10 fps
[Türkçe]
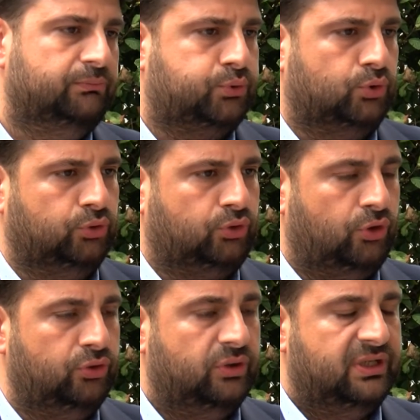
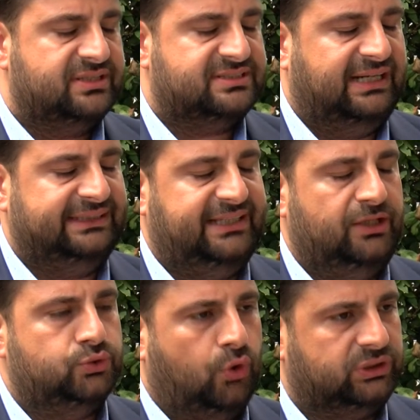protokol
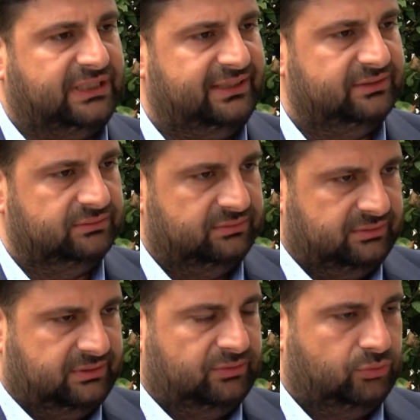zaten yokken
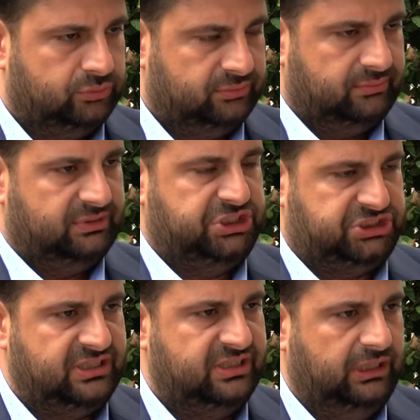
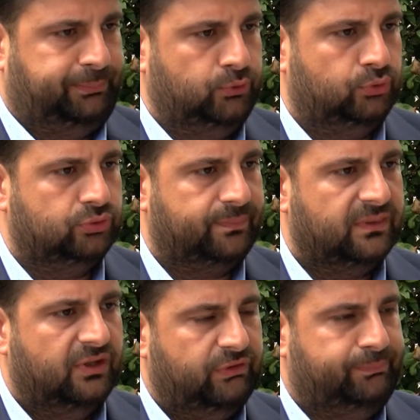işlerini yapıyordu.
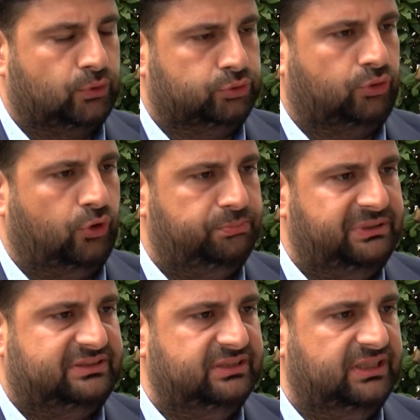Ve protokol
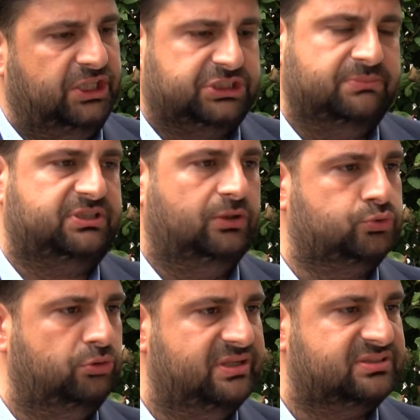bitti diye hiç kimse
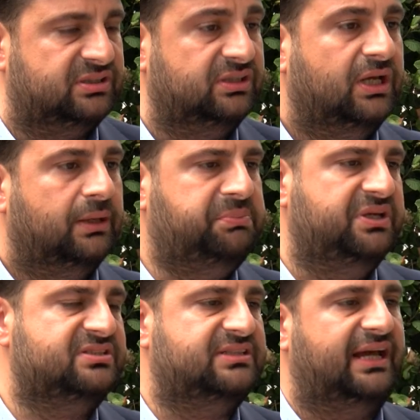üzülmesin.
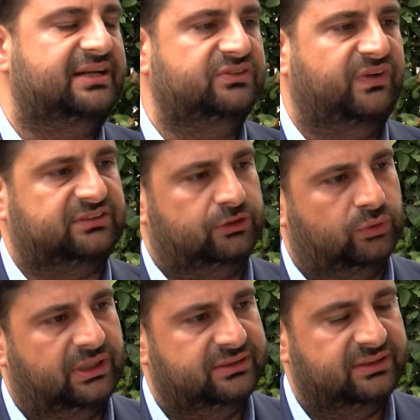Biz derdi vatan
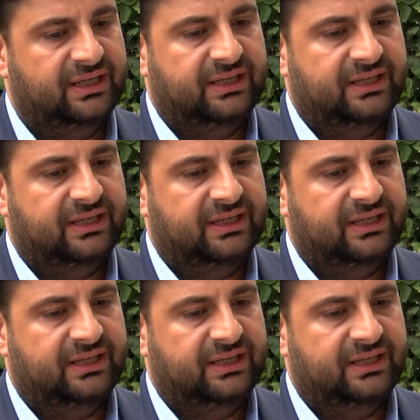olan,